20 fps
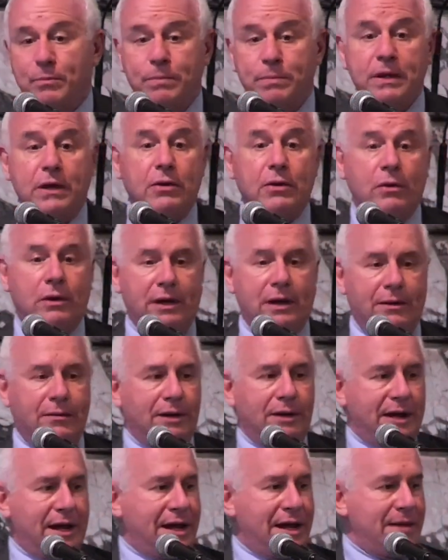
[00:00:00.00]
piccole,
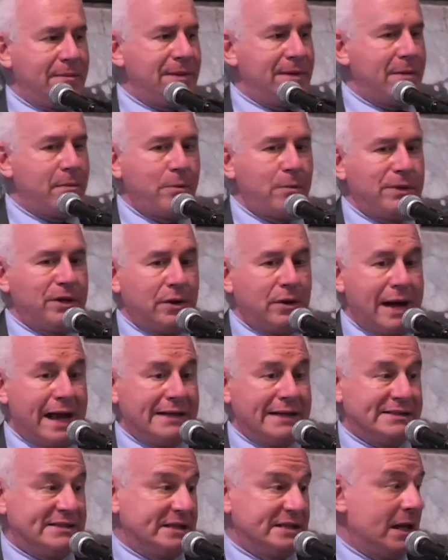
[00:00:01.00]
quelle che chiamiamo
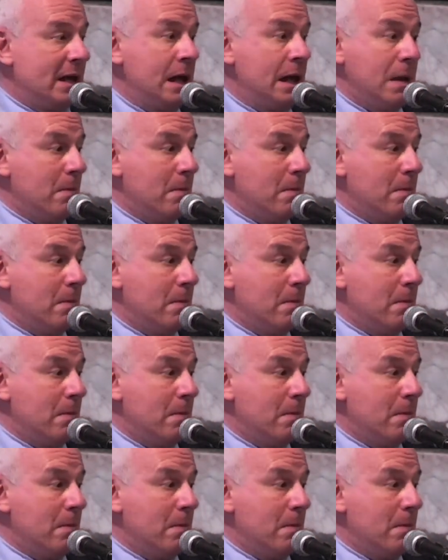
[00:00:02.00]
minoranze,